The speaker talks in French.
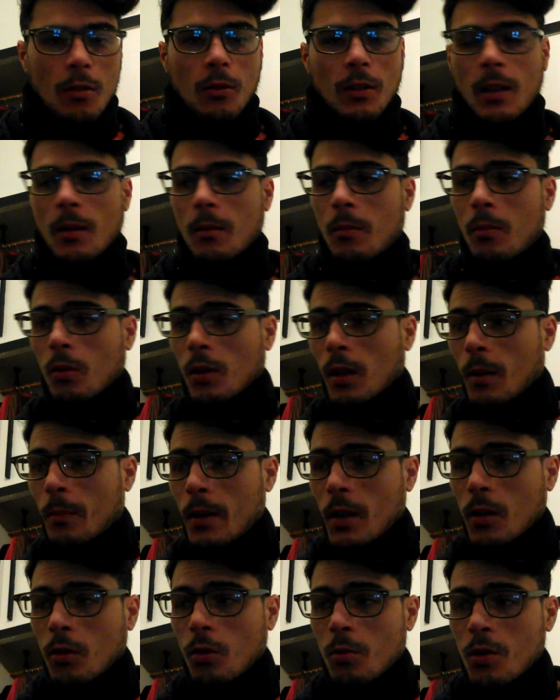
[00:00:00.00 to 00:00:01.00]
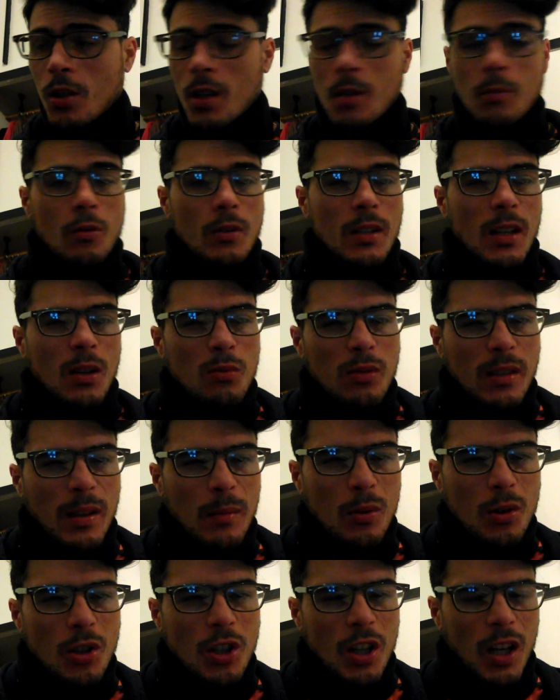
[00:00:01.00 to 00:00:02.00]
on, a, on a plein d'objets. Bon, ça coûte un
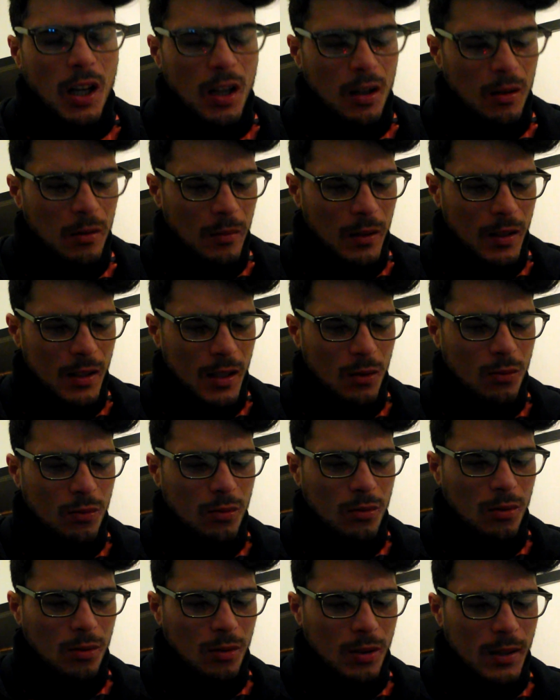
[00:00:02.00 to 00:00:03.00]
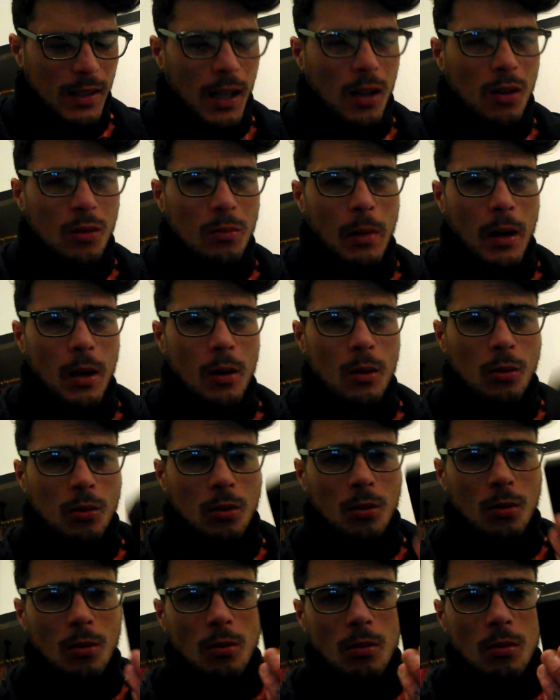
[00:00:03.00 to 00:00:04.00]
peu cher quand même. Hein. Ça coûte 50 euh, balles le
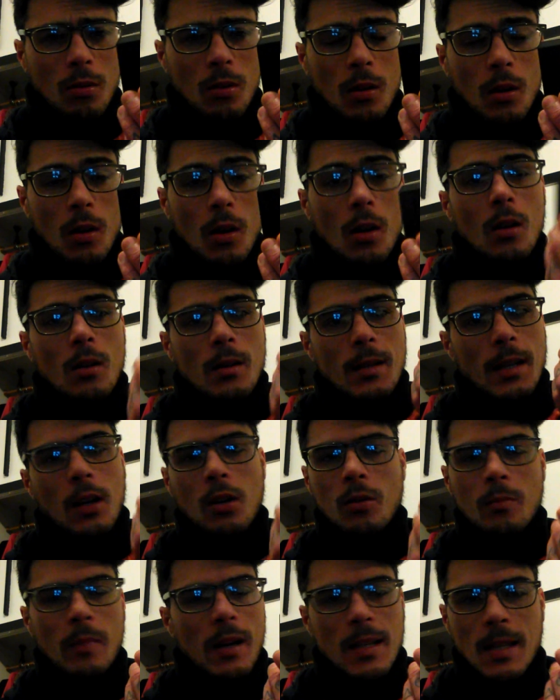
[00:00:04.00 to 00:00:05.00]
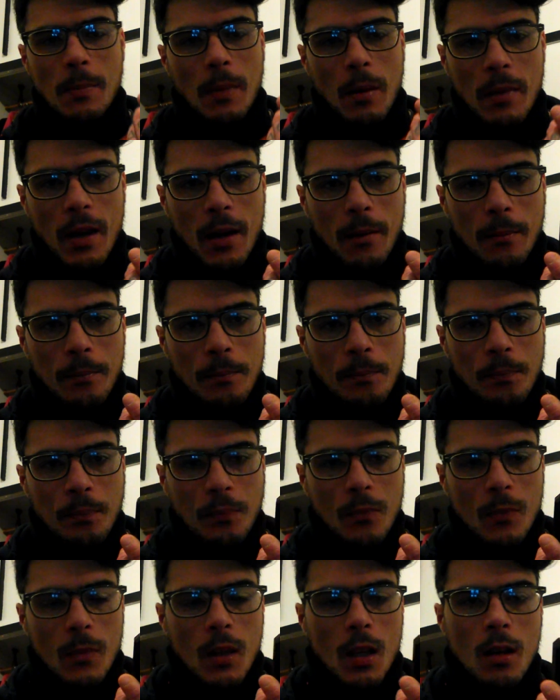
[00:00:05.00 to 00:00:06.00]
truc. 50 balles, c'est pas bien.
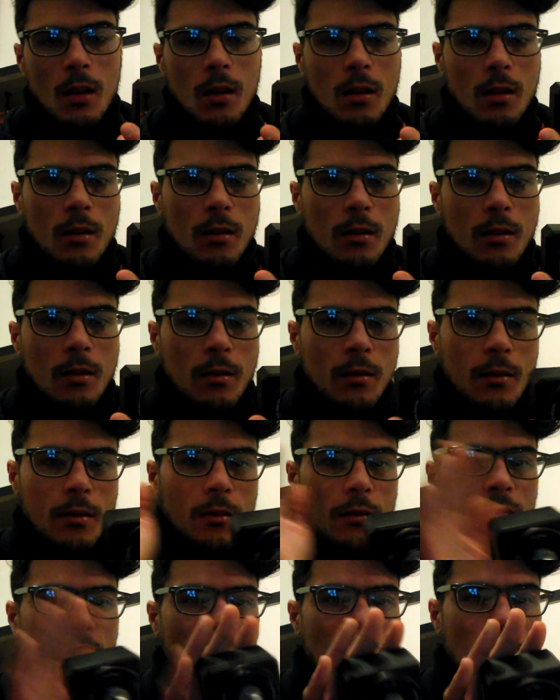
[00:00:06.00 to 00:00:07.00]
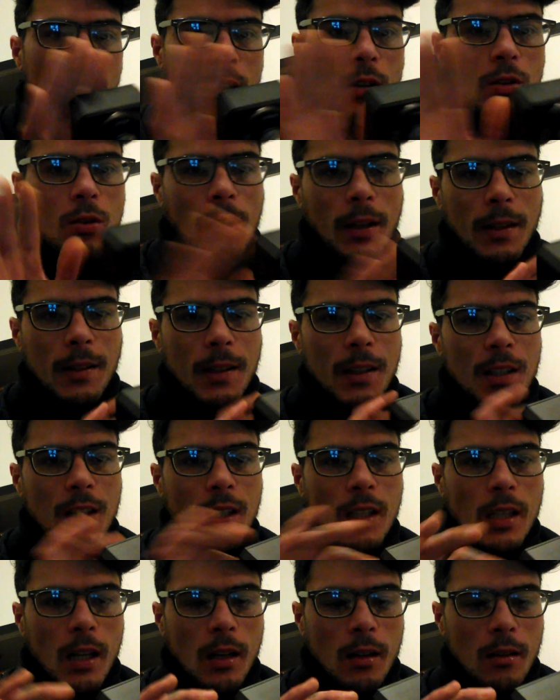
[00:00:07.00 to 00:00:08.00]
20 balles serait été
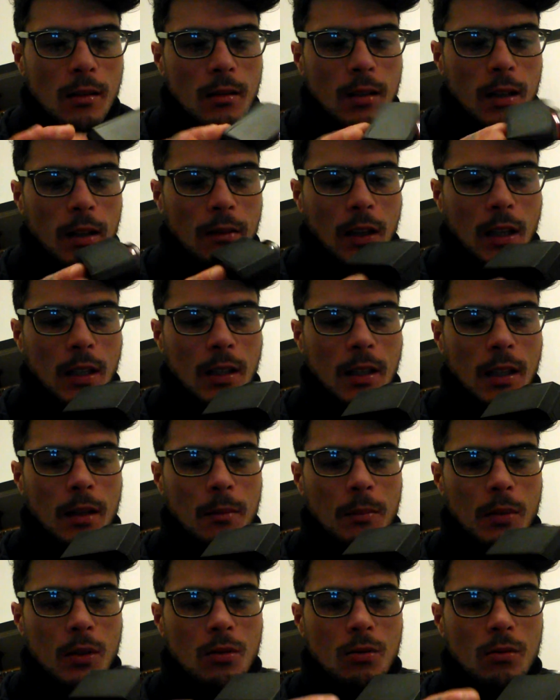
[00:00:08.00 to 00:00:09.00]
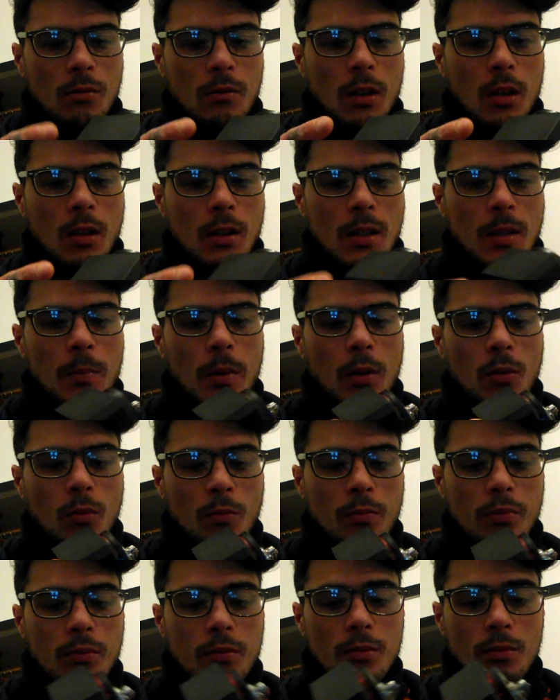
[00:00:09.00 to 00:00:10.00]
nickel, la vérité. Hein, parce que voilà, c'est pas non
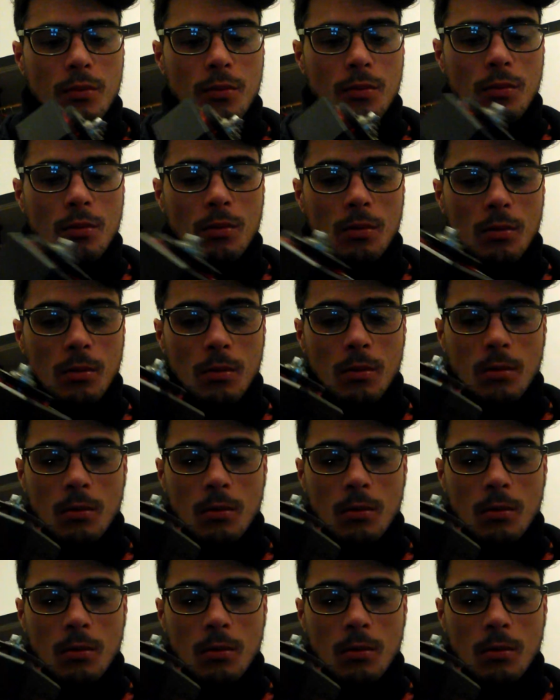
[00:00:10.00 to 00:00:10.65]
plus.